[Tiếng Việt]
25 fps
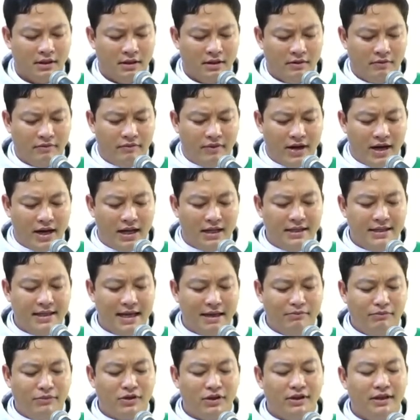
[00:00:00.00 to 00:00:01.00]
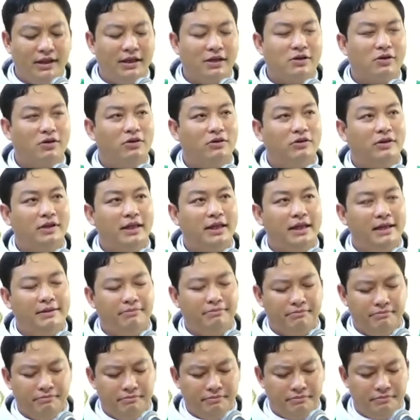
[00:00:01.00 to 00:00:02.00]
và dám cho đi con
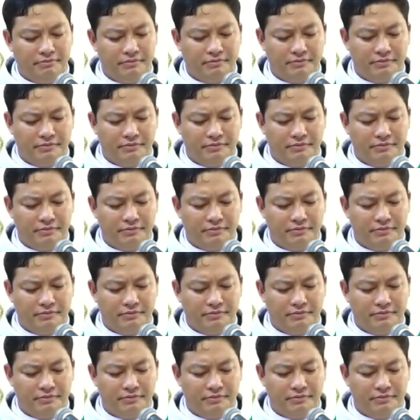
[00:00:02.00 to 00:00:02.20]
tim